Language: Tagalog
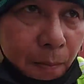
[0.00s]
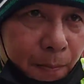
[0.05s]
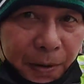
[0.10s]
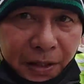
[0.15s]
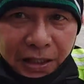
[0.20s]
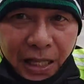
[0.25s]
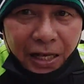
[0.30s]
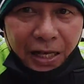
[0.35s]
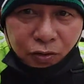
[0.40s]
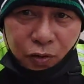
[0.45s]

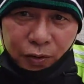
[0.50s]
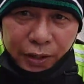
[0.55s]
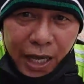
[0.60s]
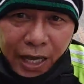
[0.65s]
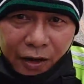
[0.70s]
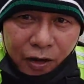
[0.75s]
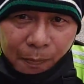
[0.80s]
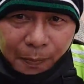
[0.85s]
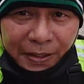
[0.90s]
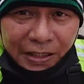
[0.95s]
Pataas ho
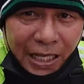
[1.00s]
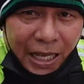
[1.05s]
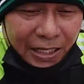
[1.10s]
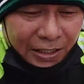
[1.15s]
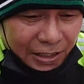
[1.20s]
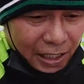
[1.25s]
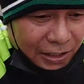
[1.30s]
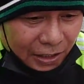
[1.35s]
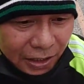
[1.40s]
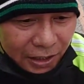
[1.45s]
yan, no?
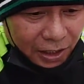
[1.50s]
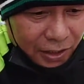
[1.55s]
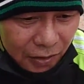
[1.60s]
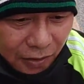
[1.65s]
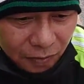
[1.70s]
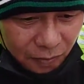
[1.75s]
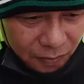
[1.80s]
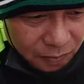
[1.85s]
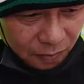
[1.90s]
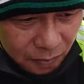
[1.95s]
pataas yan. Tingnan
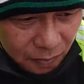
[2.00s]
nyo.